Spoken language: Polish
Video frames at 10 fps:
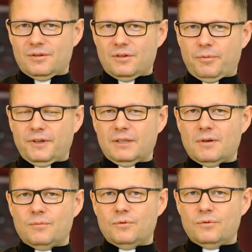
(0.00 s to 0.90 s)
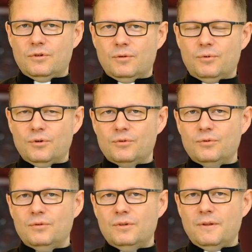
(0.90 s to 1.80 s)
opowiadała mu o
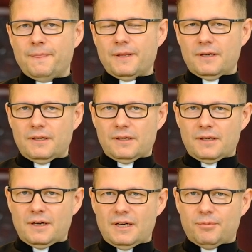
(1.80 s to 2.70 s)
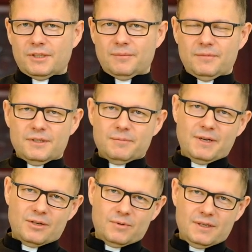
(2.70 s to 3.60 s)
Bogu, ale potem
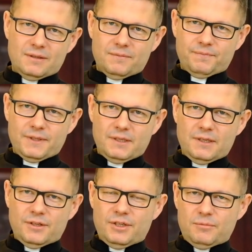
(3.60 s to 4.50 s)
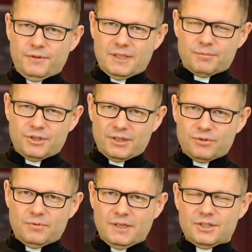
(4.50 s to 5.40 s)
zmarła. I mówi ta
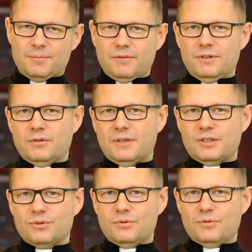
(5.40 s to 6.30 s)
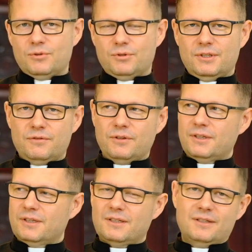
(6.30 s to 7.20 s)
przyjaciółka, że pewnego razu słyszy
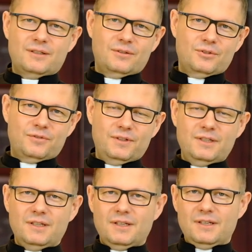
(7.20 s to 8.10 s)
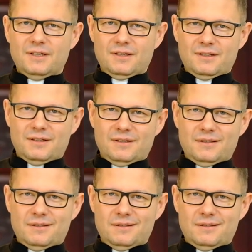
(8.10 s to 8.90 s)
dzwonek do drzwi yy,